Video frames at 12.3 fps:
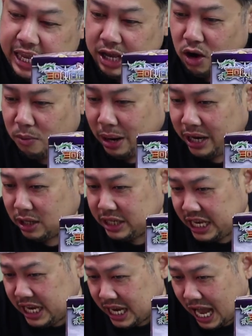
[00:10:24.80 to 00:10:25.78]
สีของมันนะ
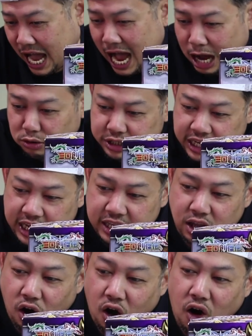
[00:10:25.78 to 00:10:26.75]
สีขาว สี
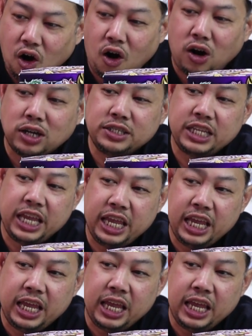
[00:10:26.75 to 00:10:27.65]
ทอง สี